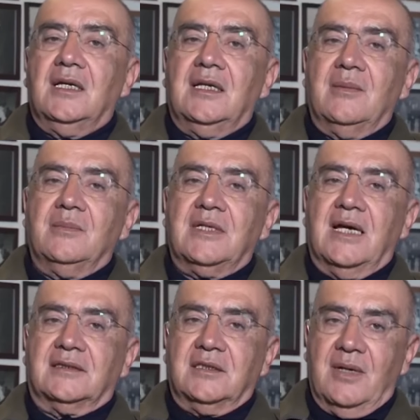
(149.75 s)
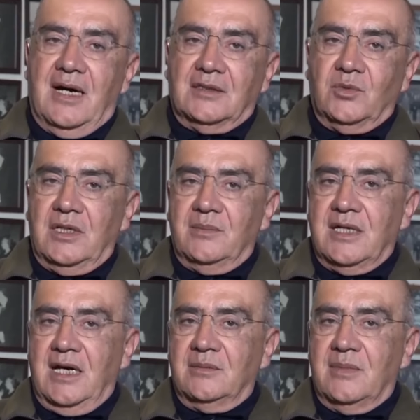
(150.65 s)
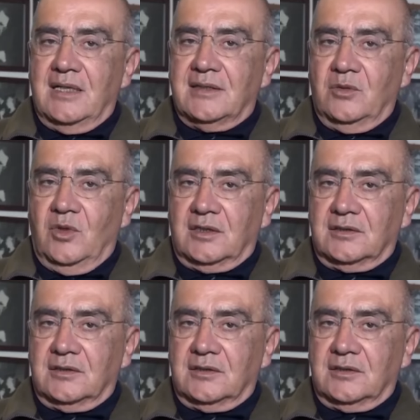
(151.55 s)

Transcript: لم يأتي بعد ولم يحد طيب. بعد الوقت